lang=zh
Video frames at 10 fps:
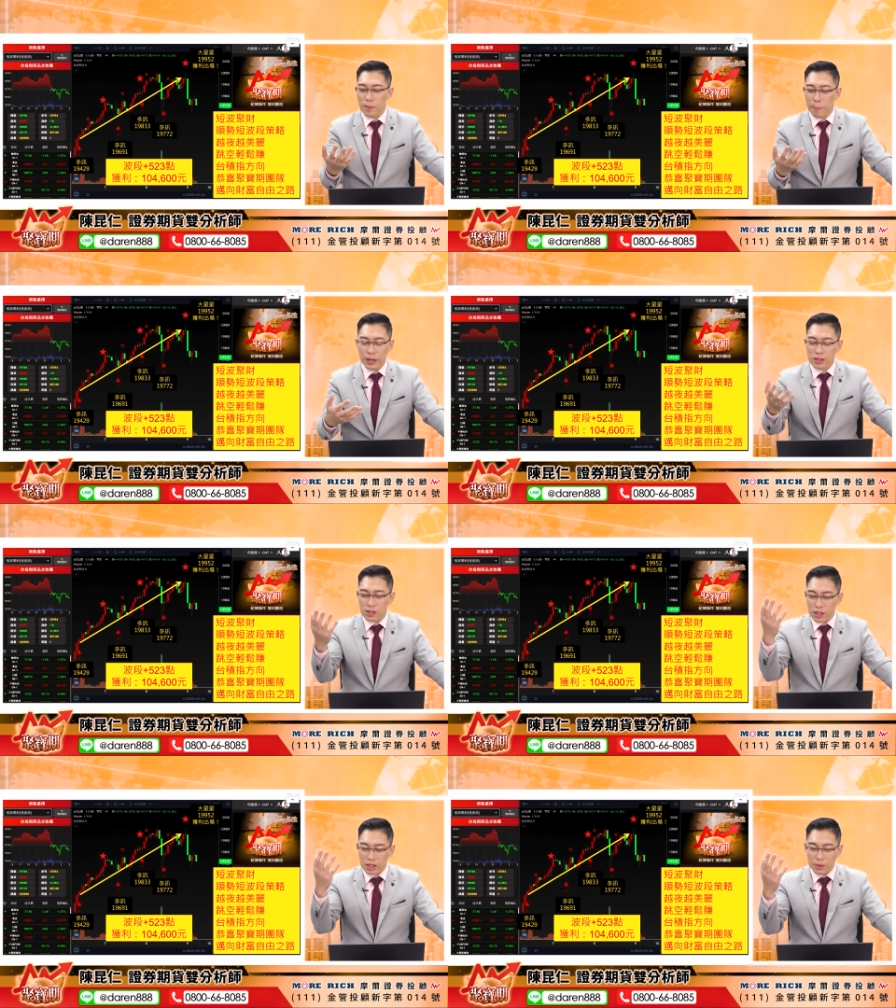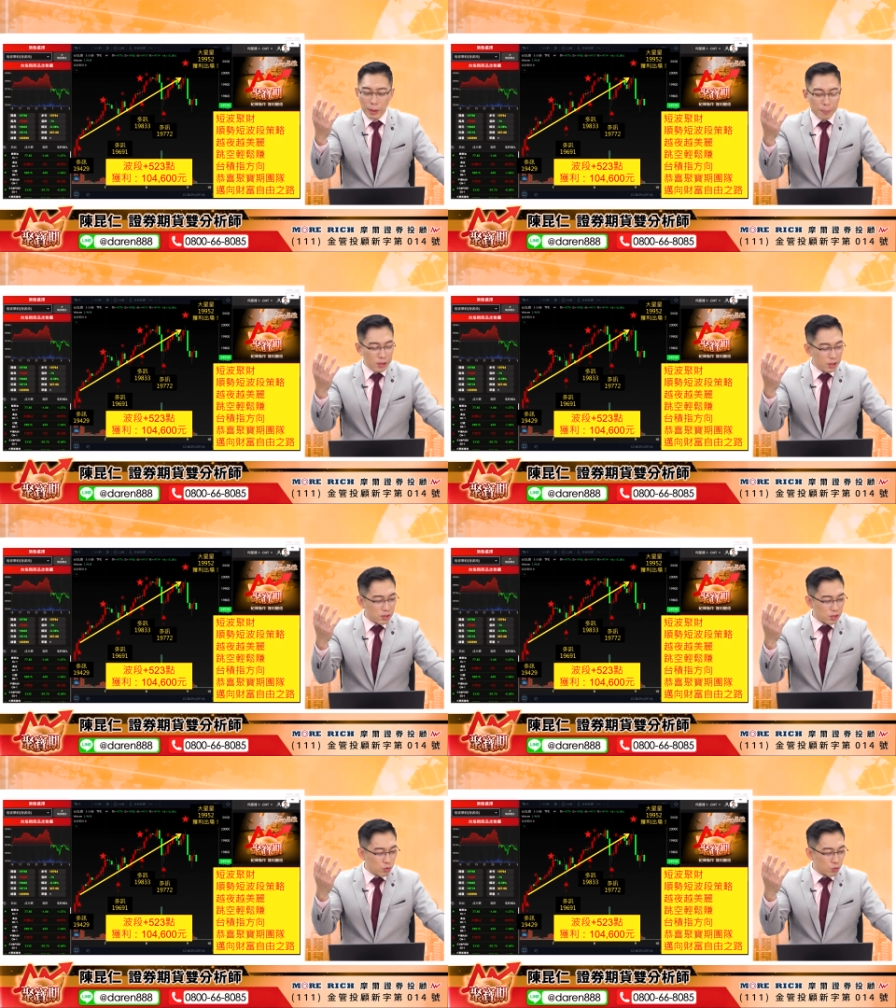喷了一个礼拜喷了
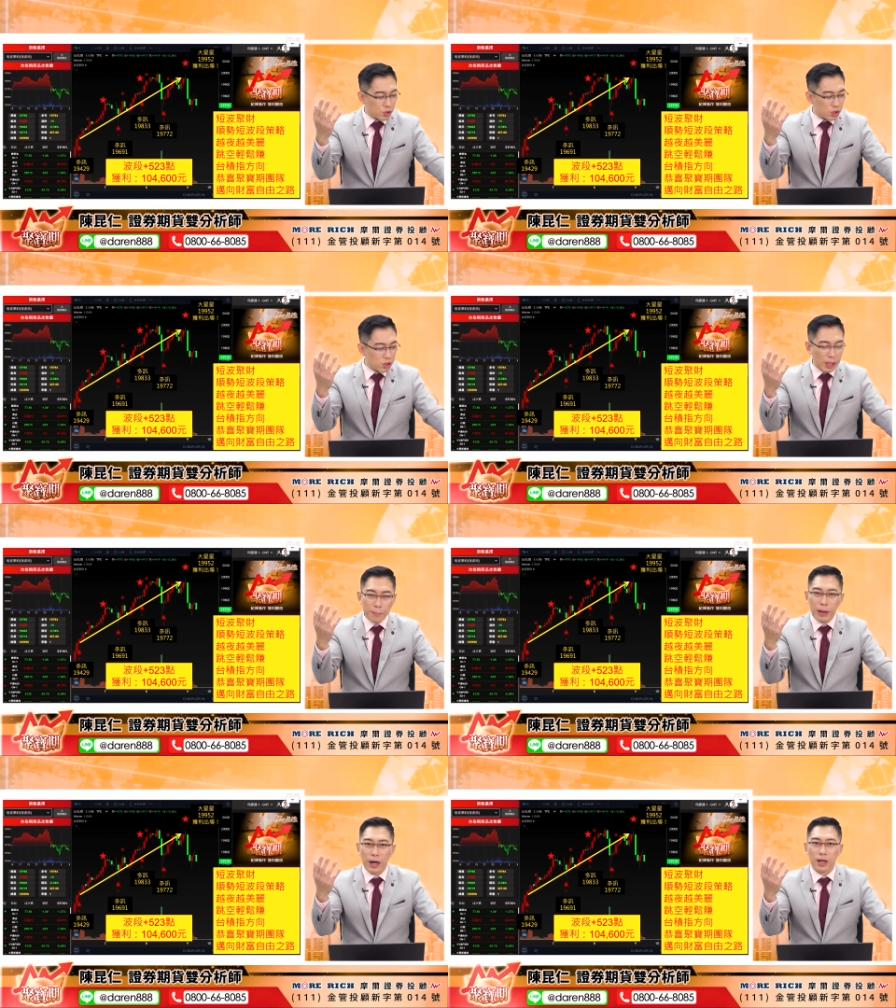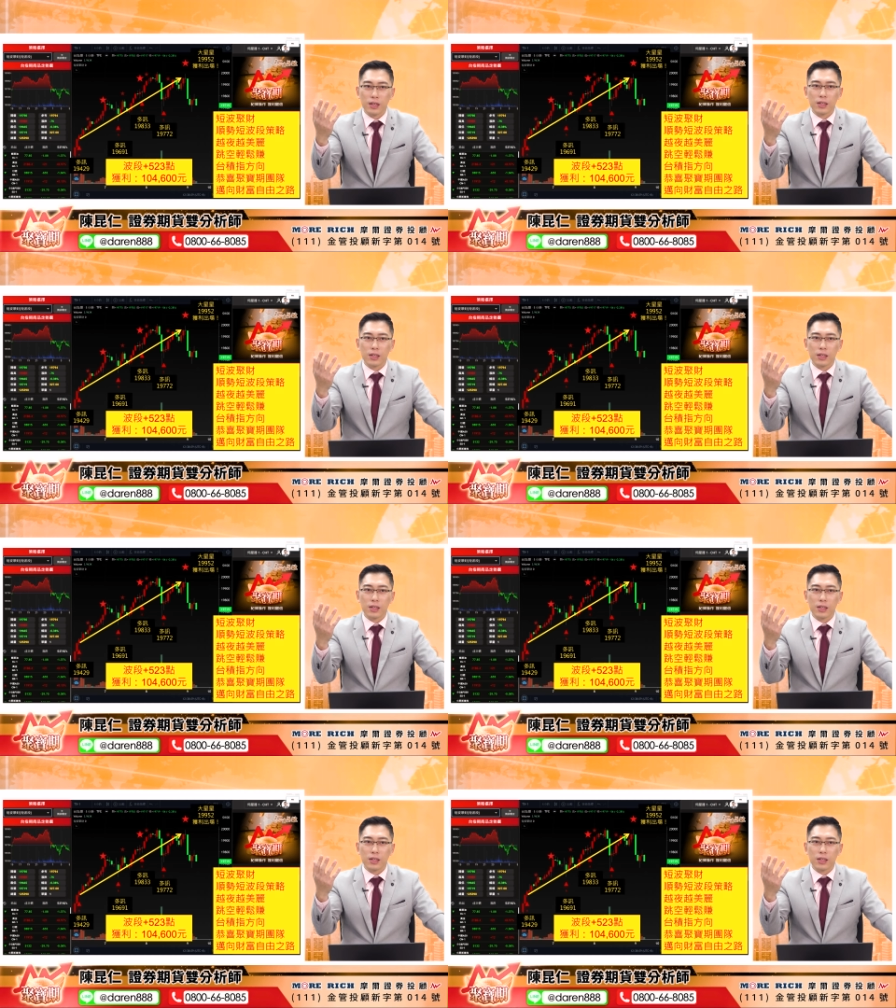十五十三趴，